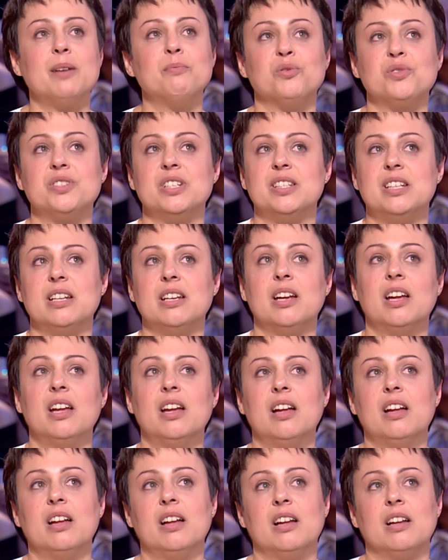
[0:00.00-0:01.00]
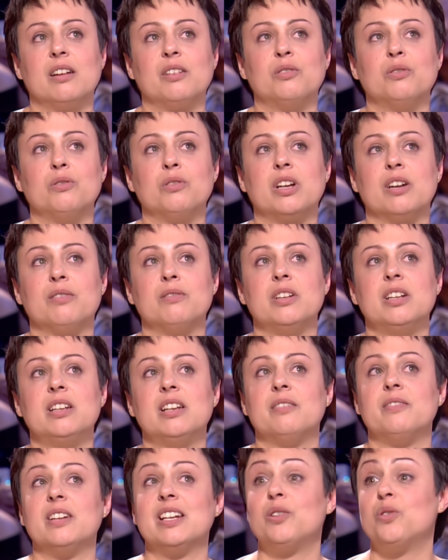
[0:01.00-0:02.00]
bon, c'était que Caroline
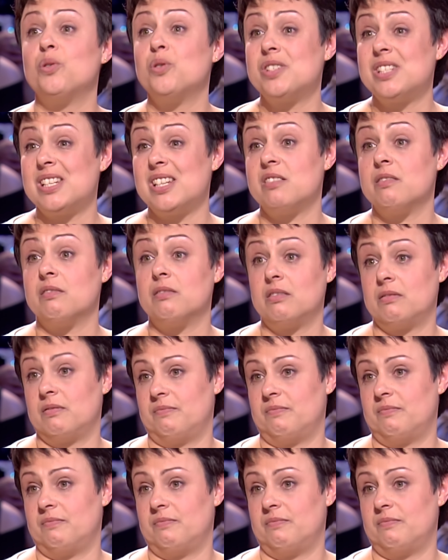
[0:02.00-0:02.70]
n'avait que 16 ans.